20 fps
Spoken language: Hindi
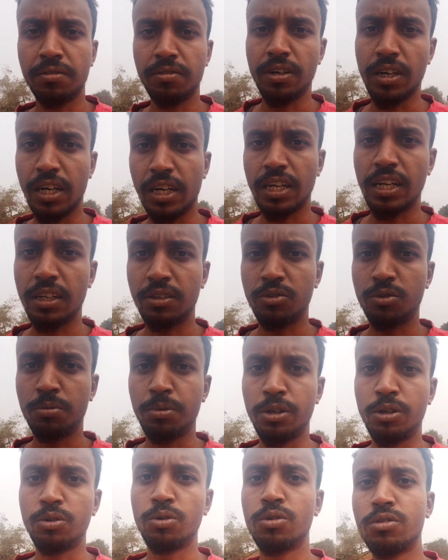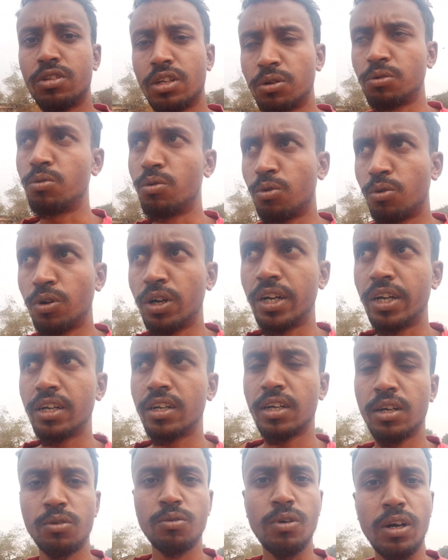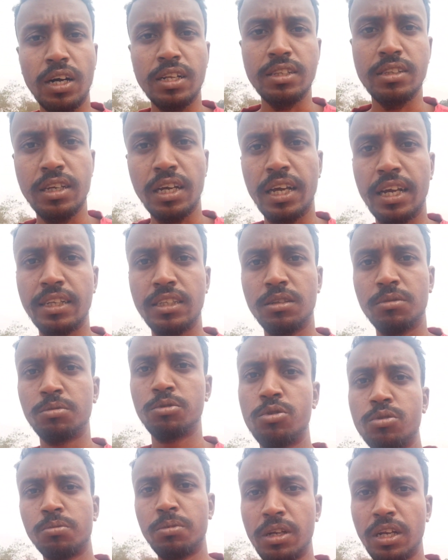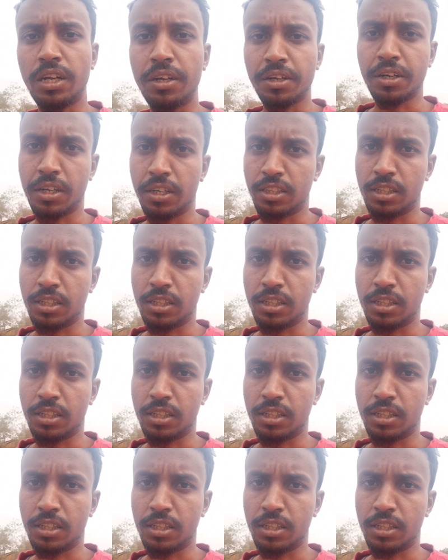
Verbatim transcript: वगैरह जो वीडियोस है उनको एडिट करूँगा आज का एक जी जो मेरा है